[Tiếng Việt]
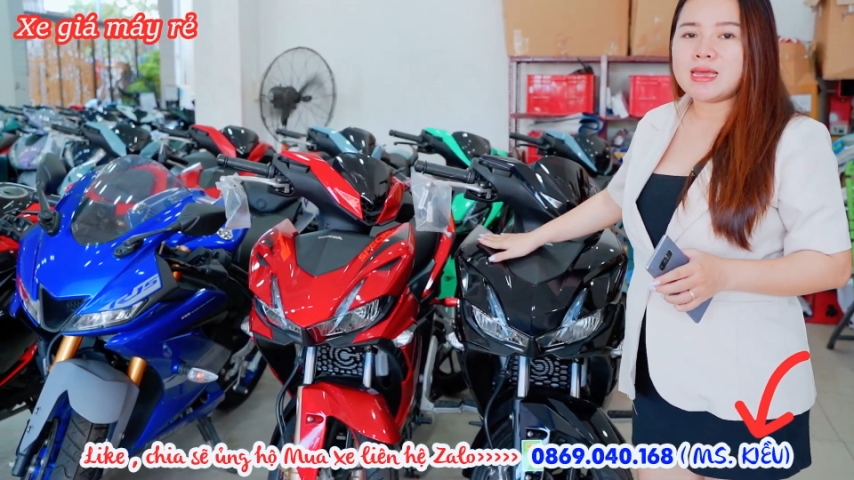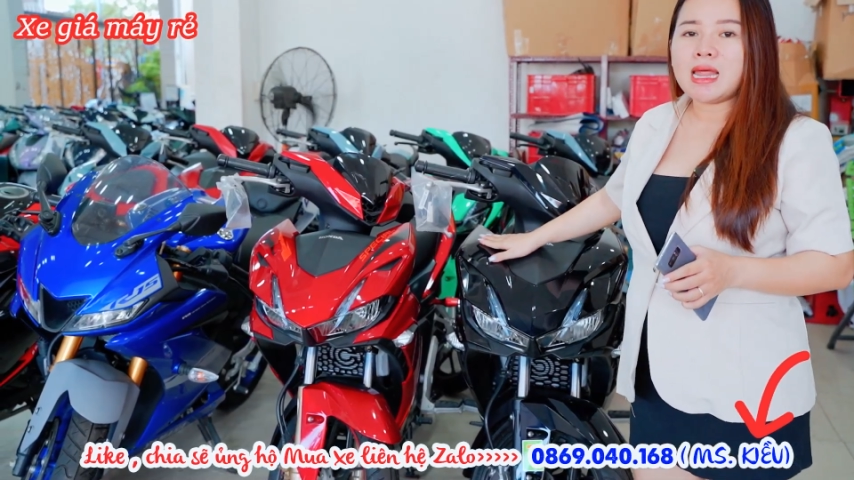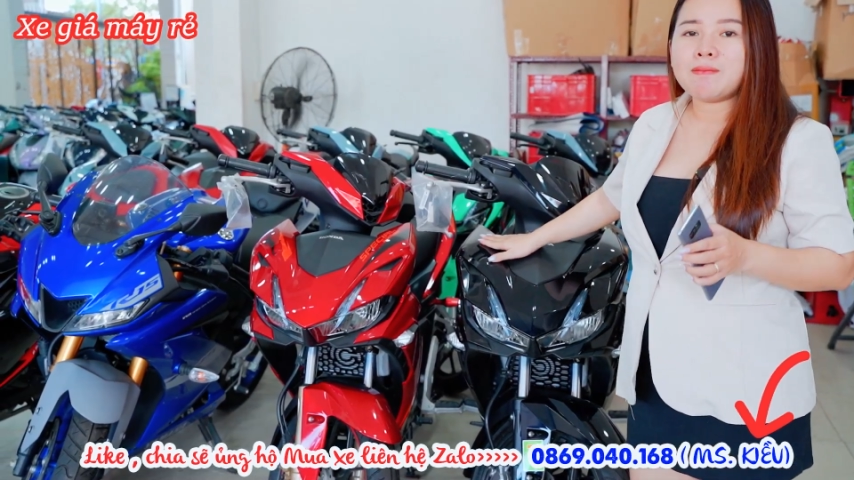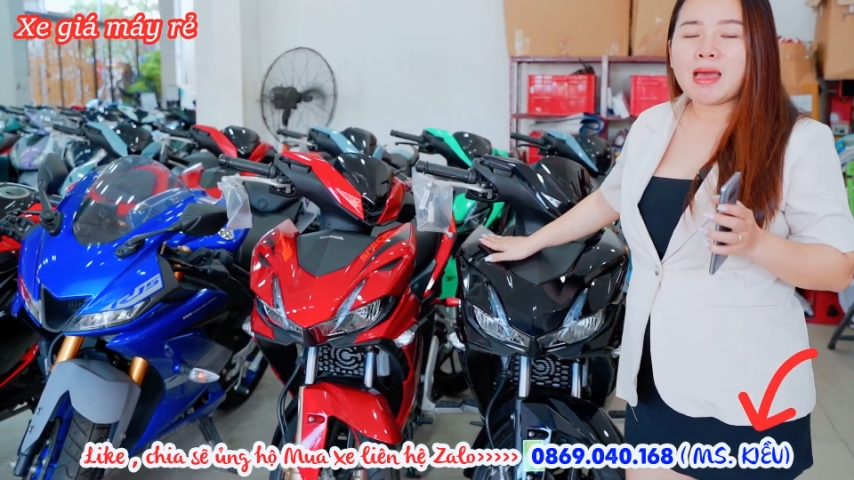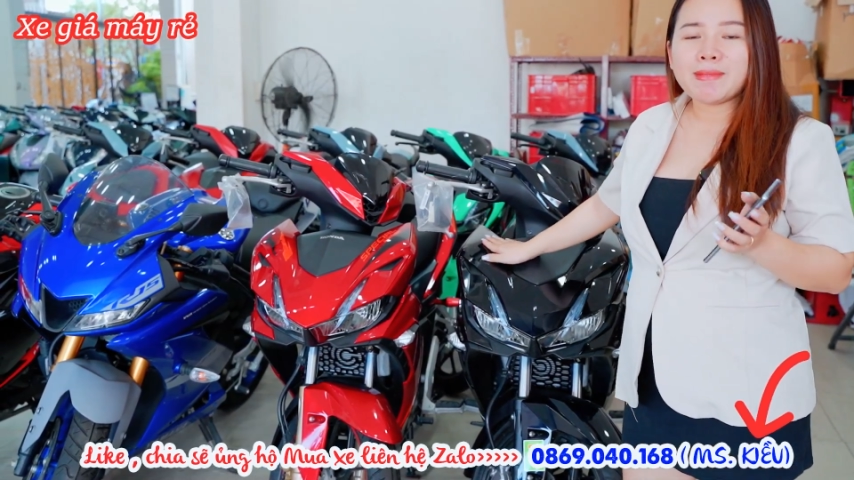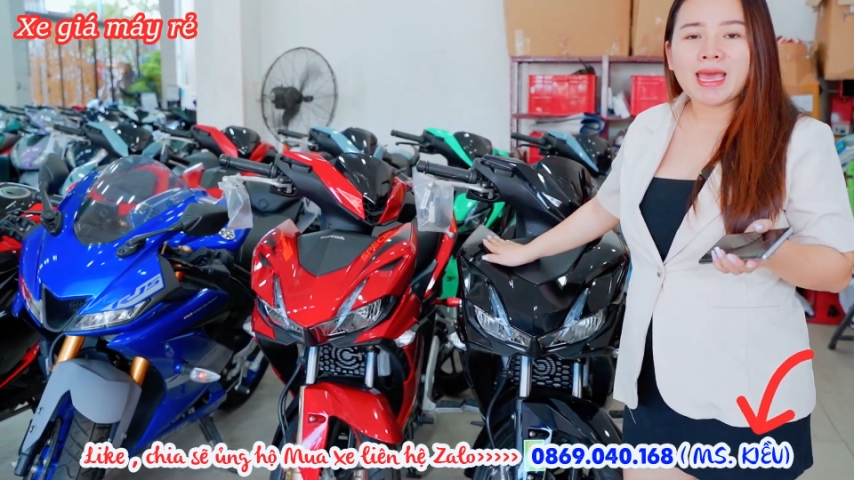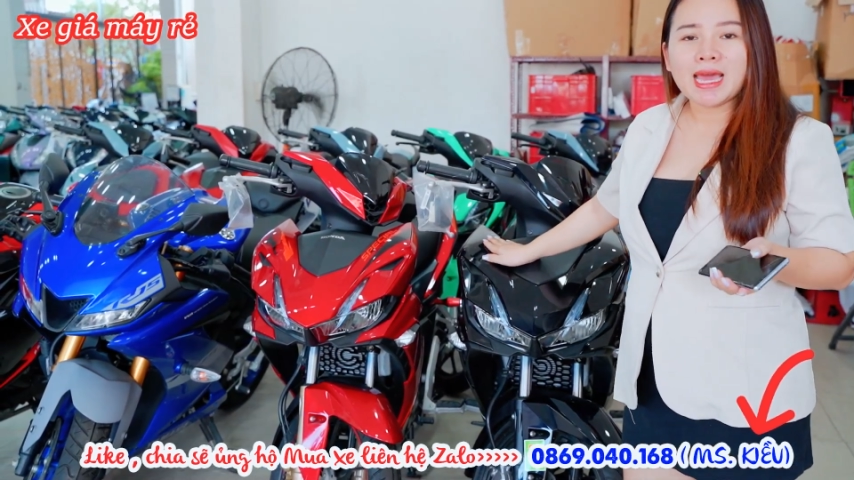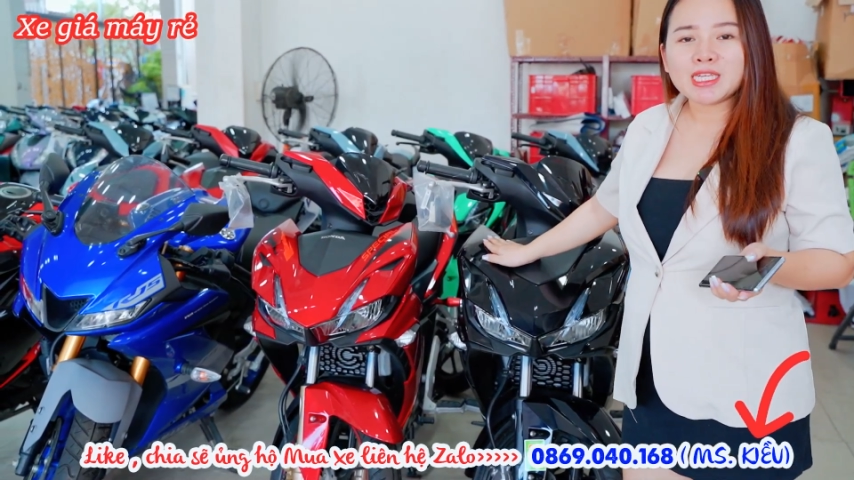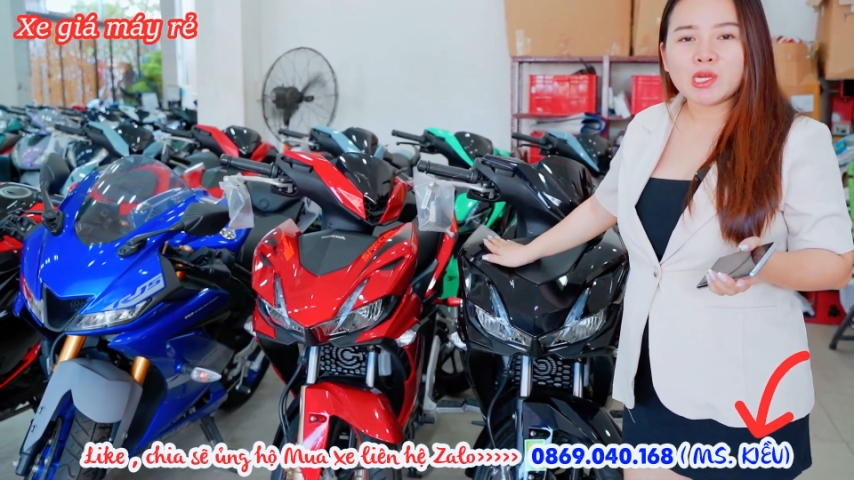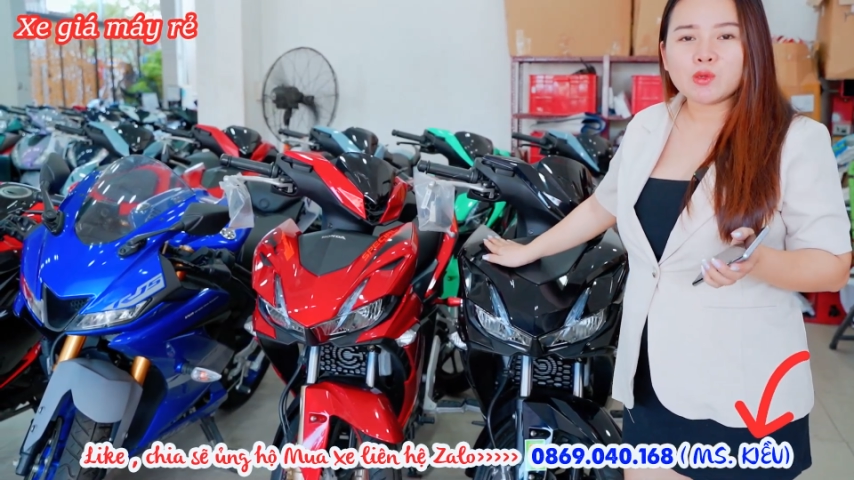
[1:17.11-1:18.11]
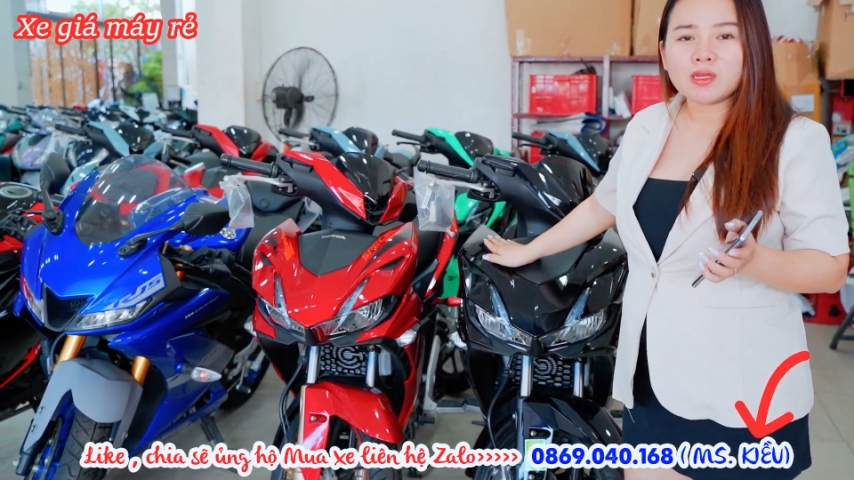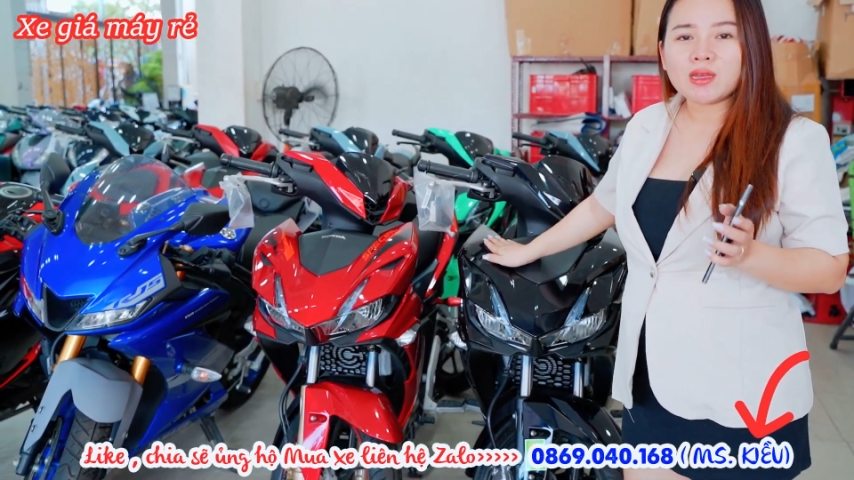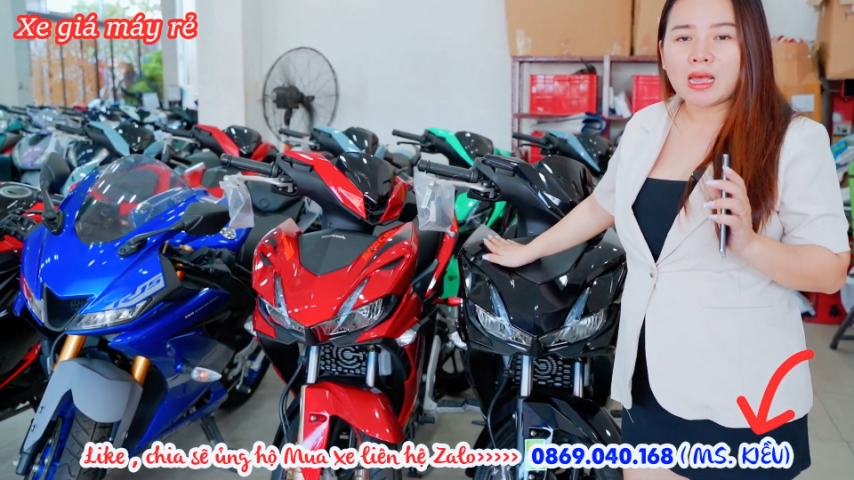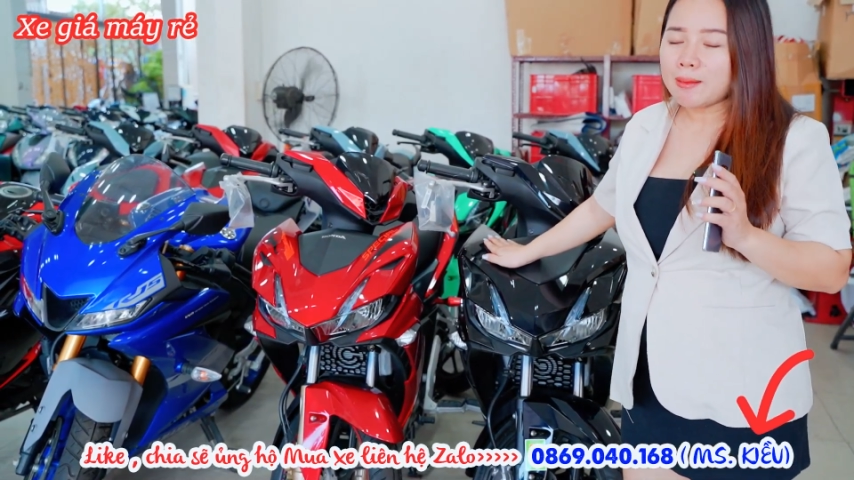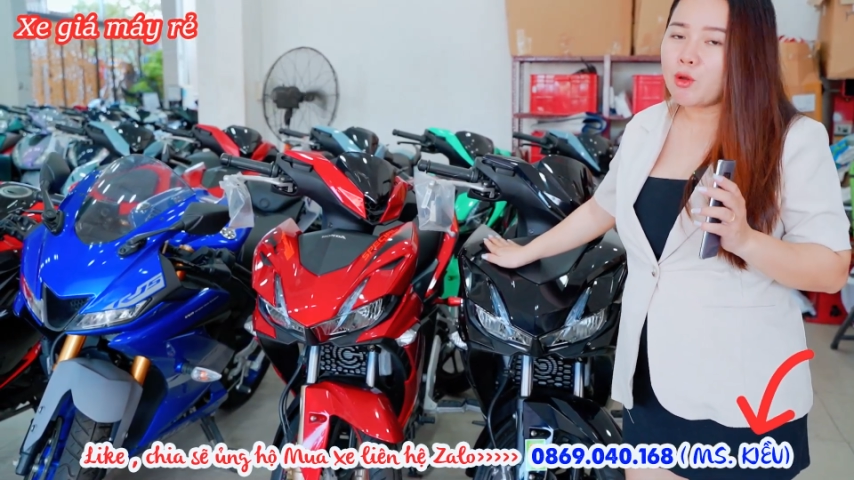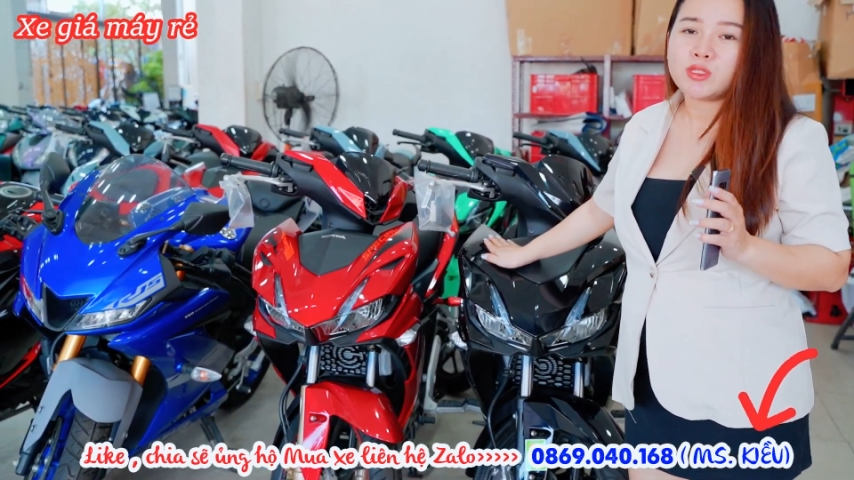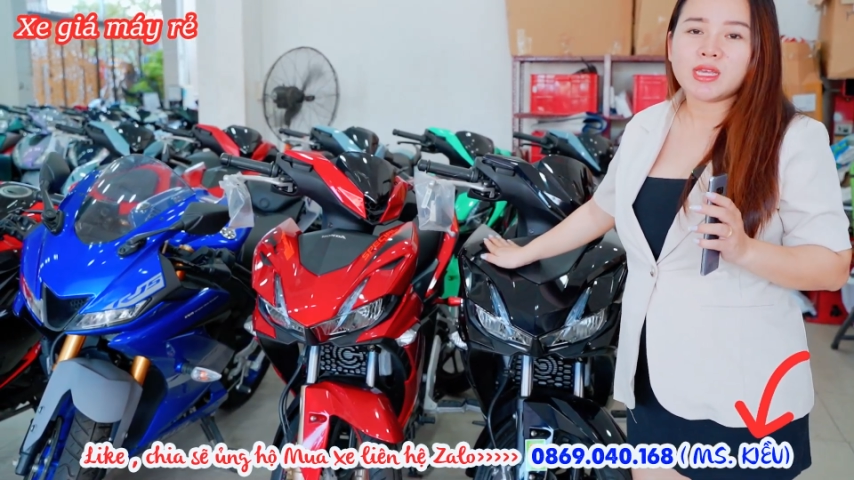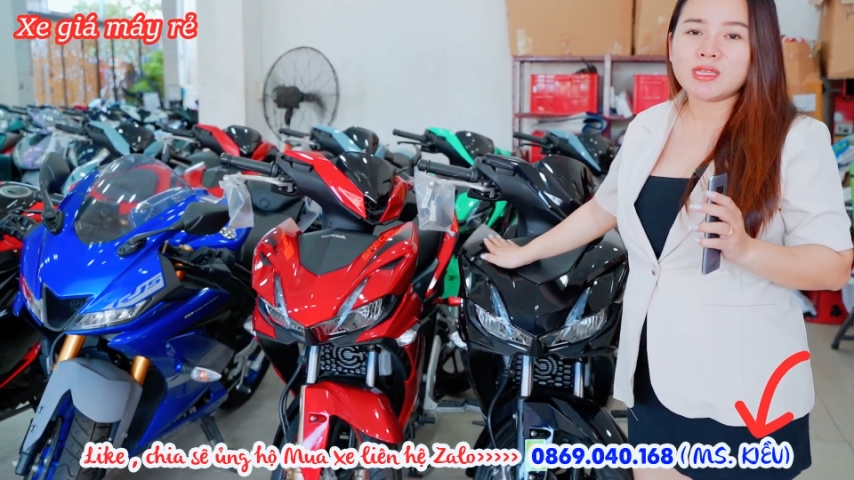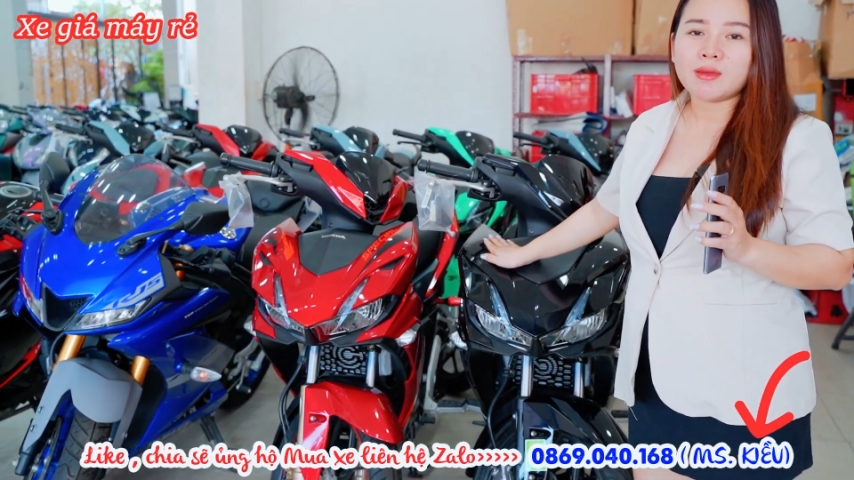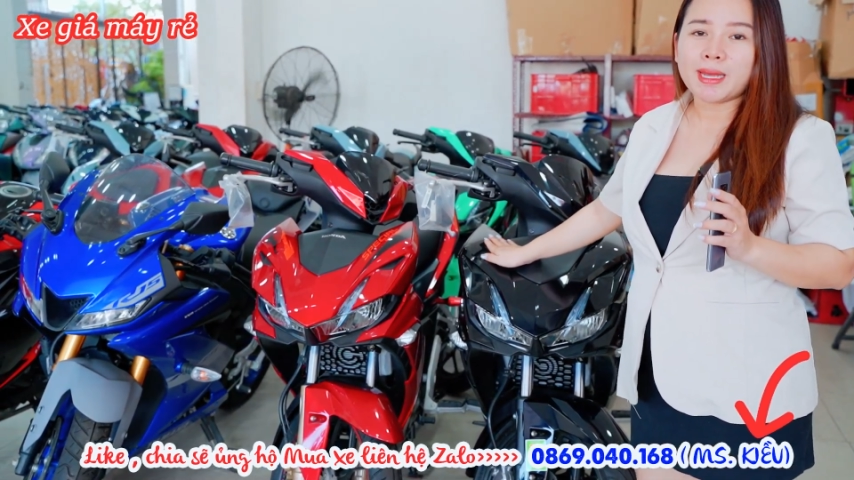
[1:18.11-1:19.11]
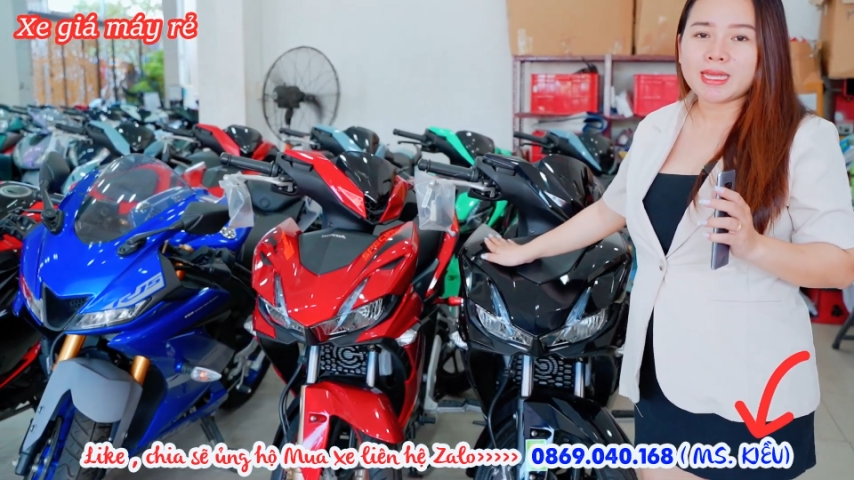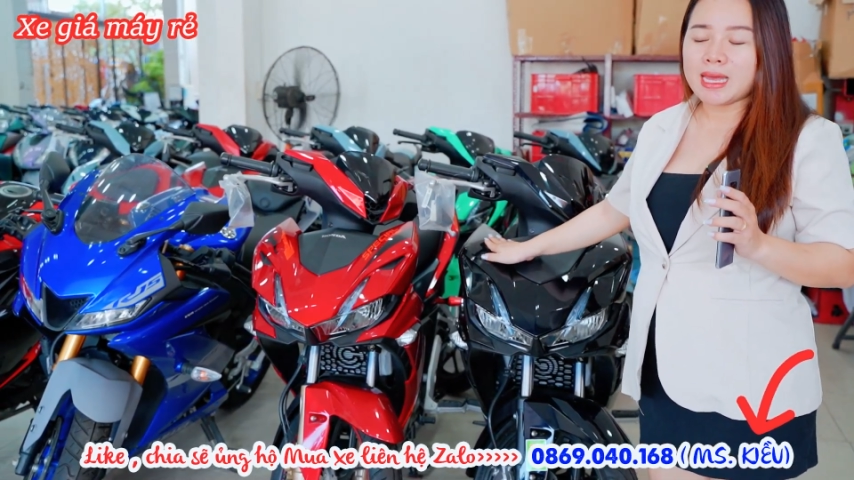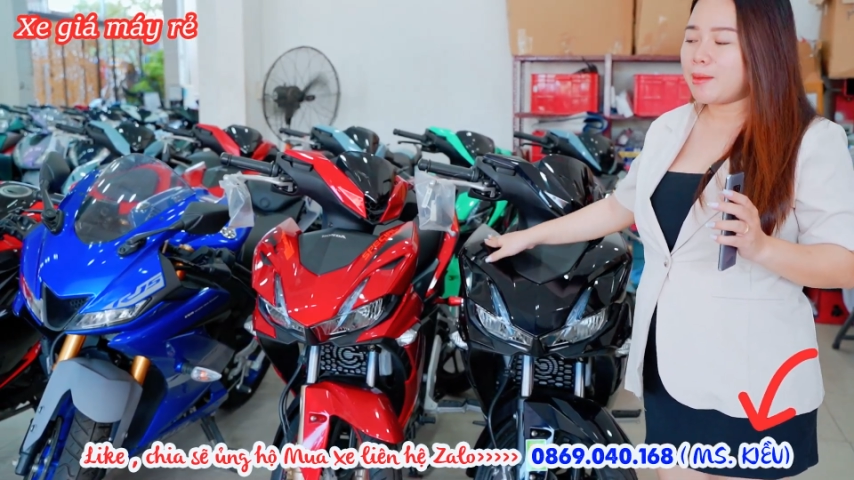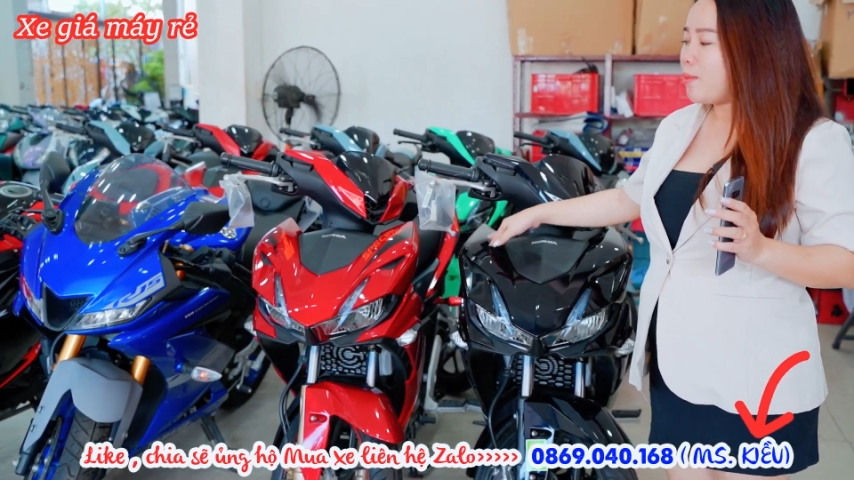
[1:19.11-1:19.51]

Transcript: sẽ là 32 triệu cho tất cả các màu zin nha các bạn nha